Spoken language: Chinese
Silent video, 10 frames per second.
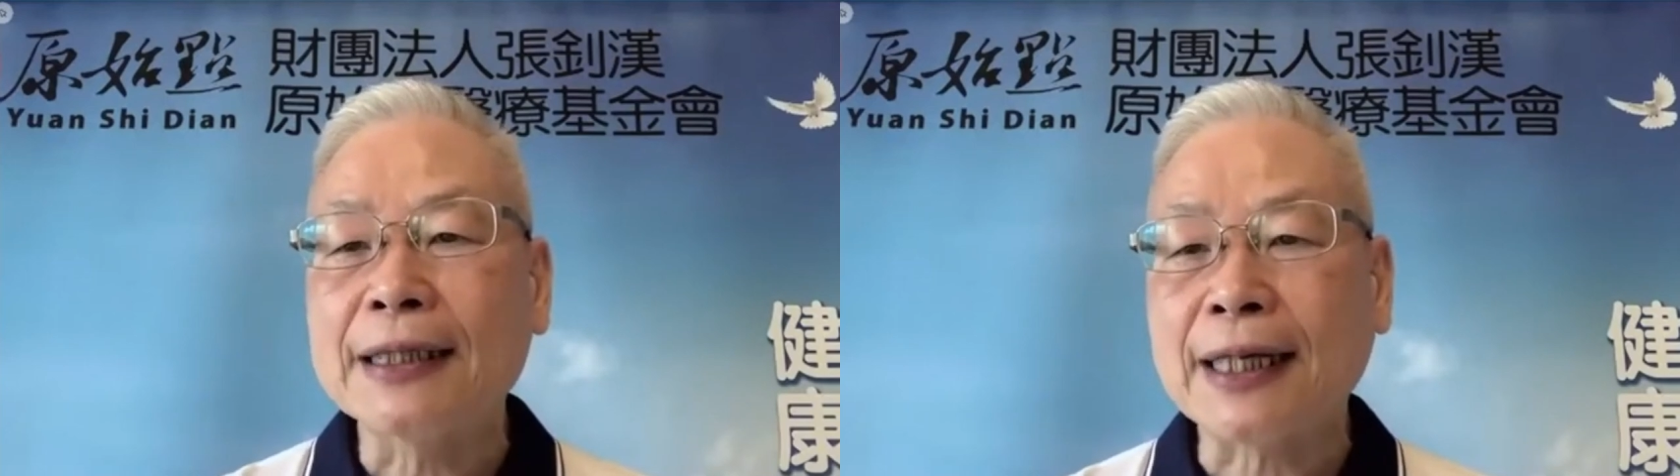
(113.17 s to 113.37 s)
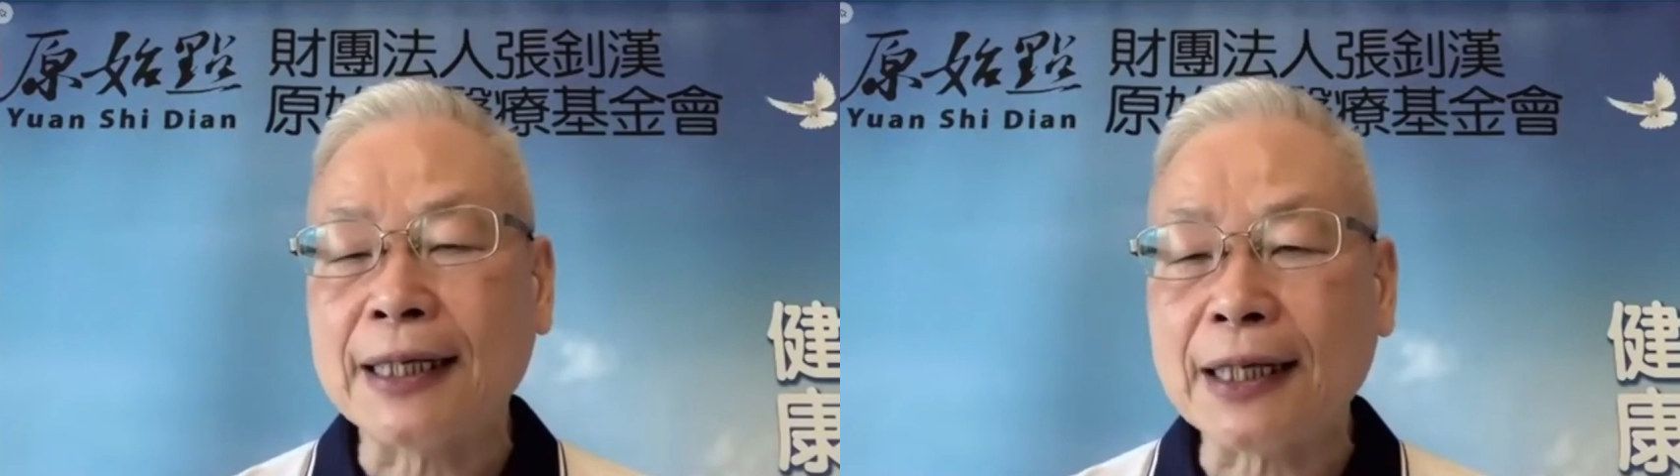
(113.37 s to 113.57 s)

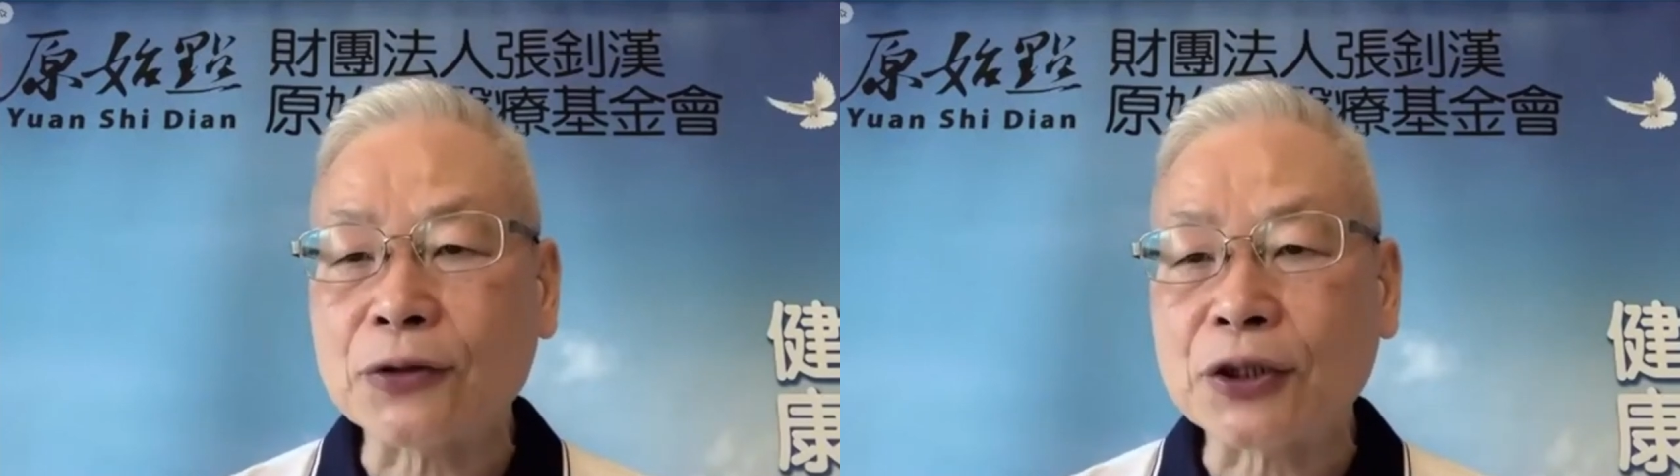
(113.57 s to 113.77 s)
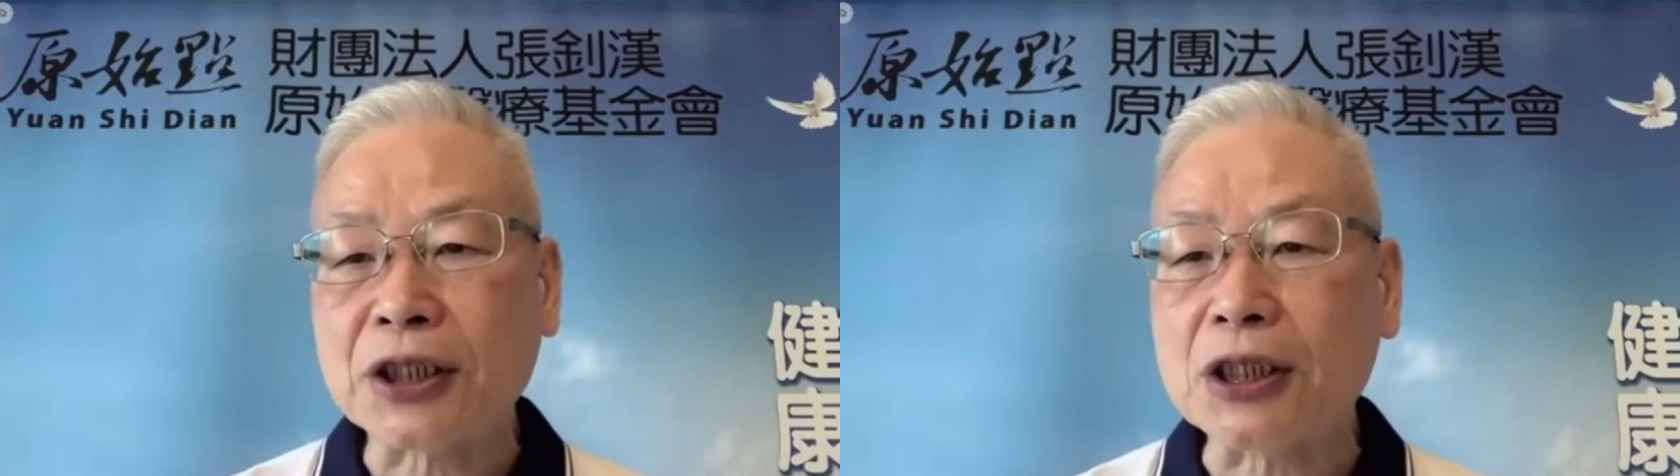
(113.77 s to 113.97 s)
他
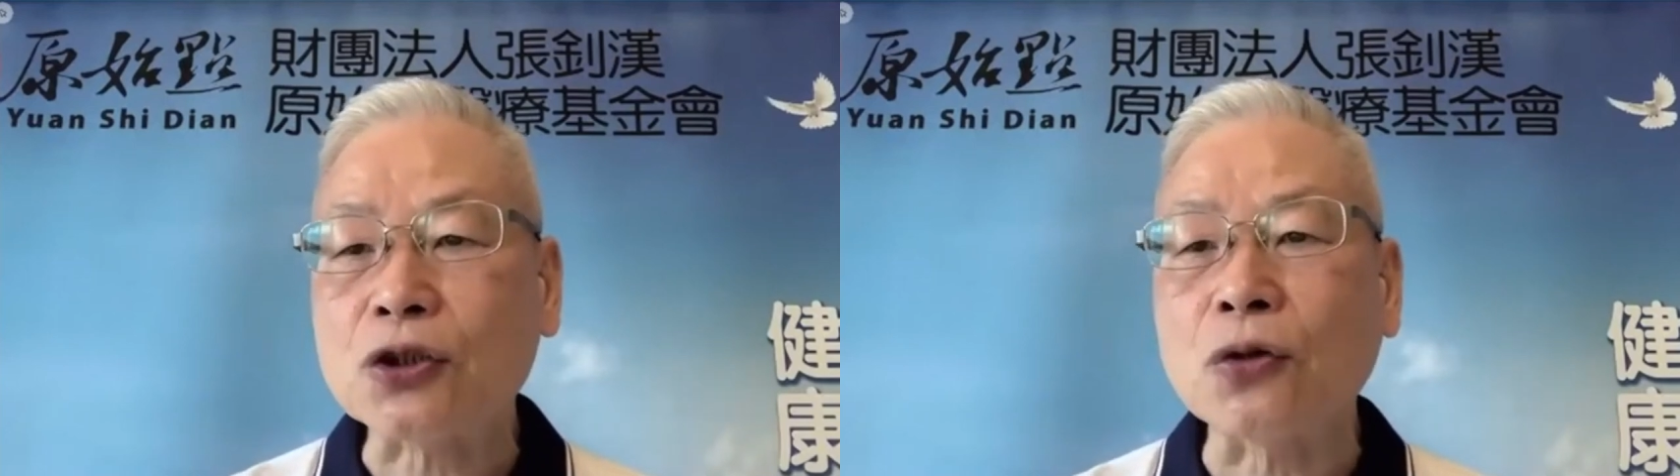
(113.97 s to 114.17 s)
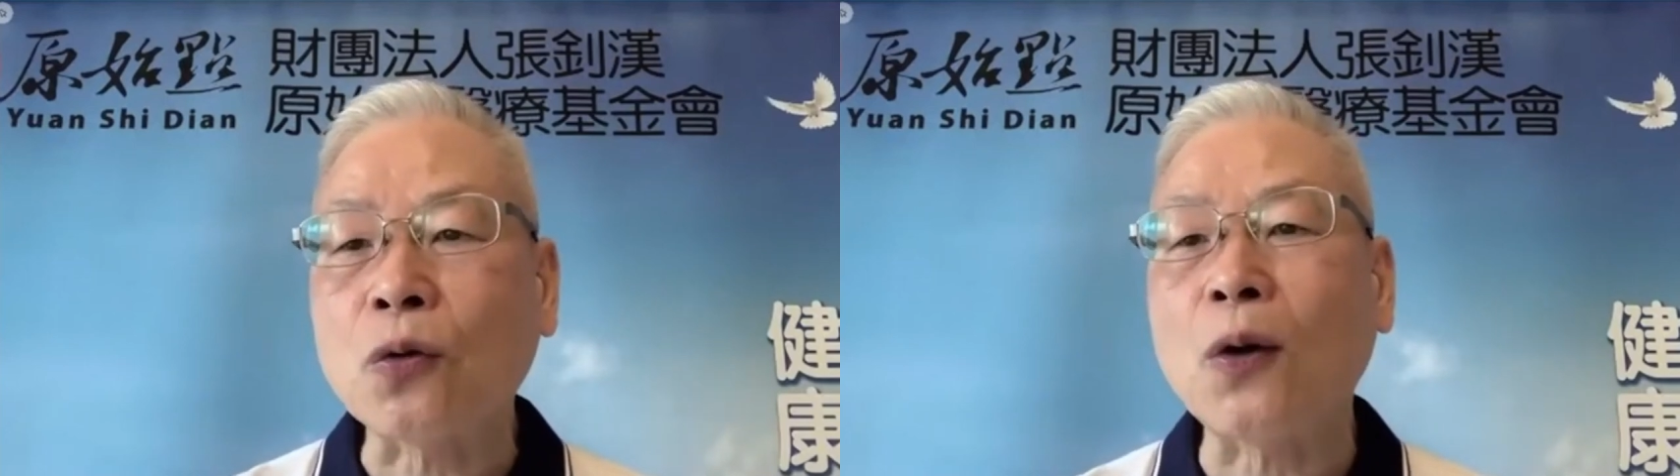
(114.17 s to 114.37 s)
要吸
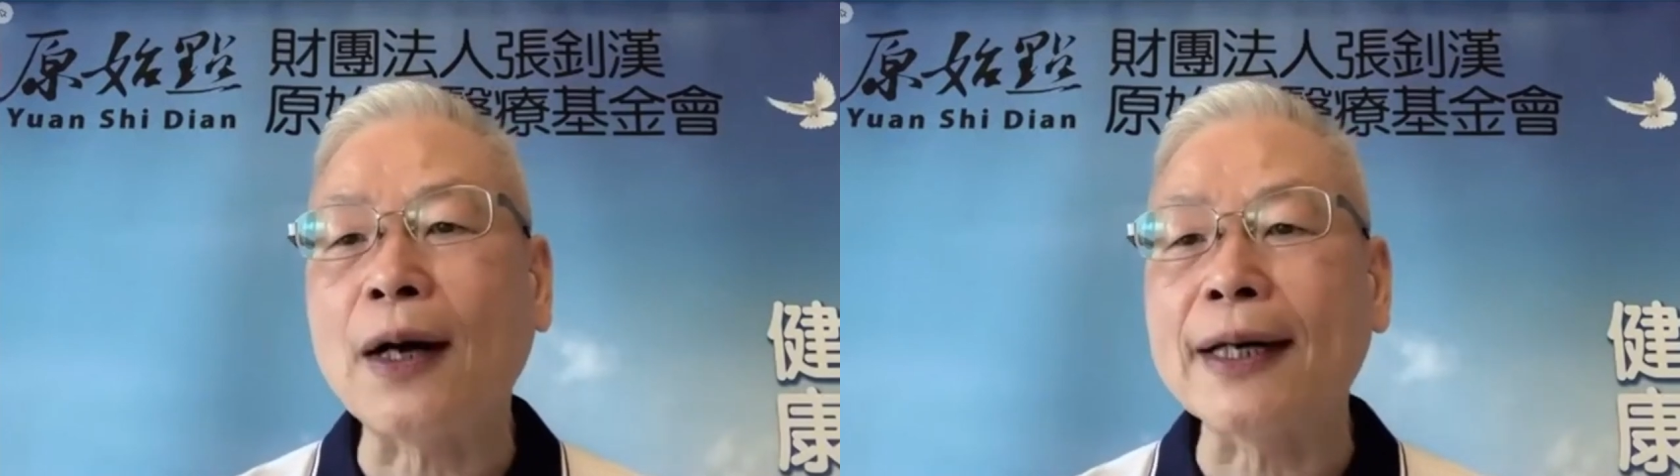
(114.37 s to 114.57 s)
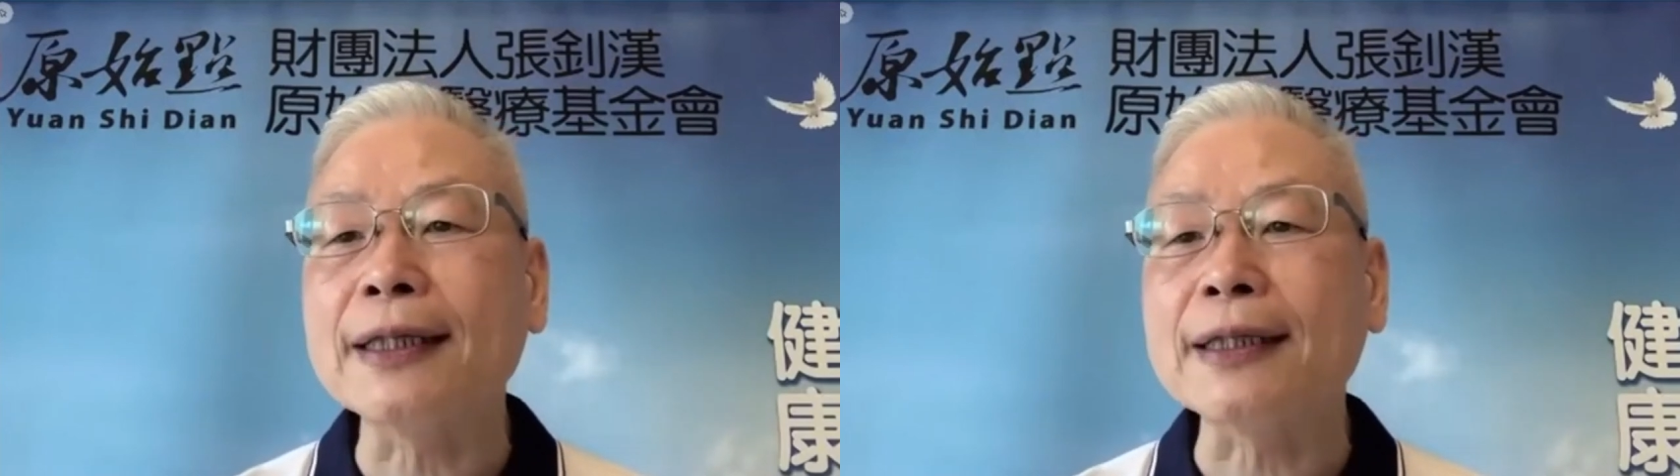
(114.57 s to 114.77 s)
收
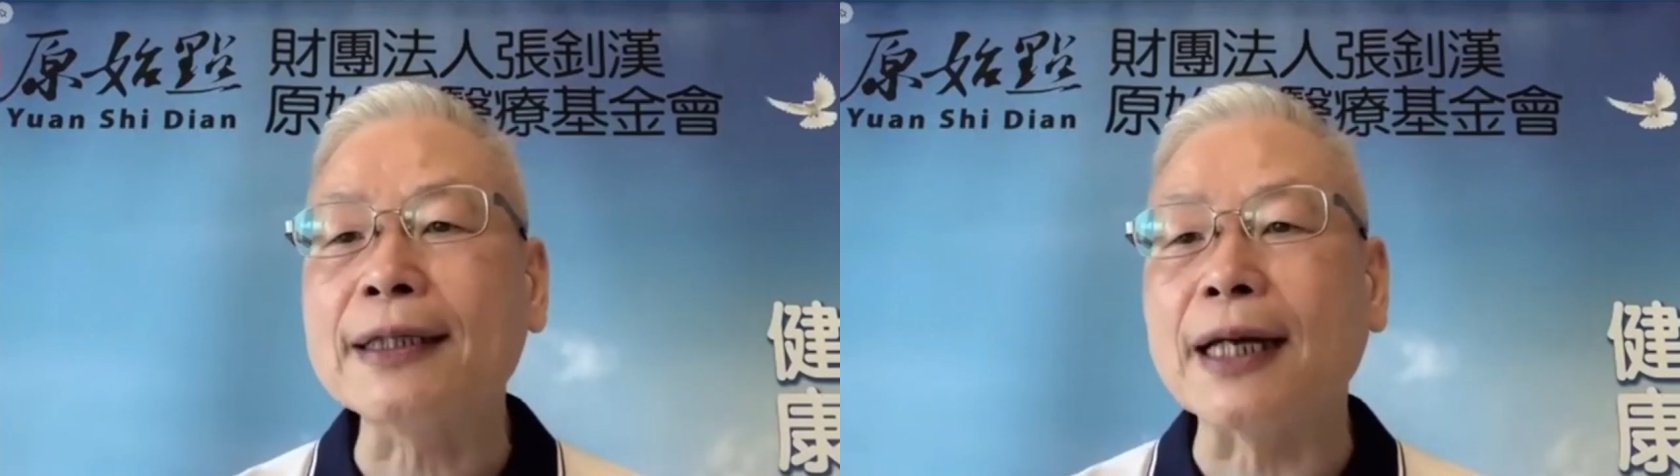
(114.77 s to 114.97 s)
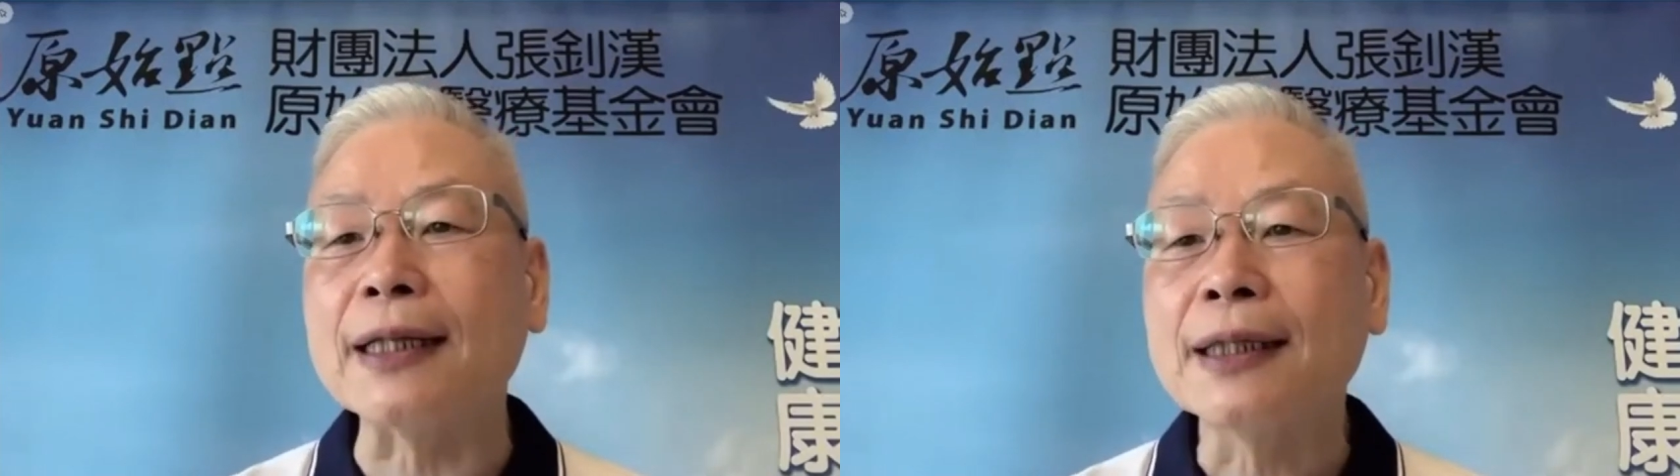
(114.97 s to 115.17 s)
快一点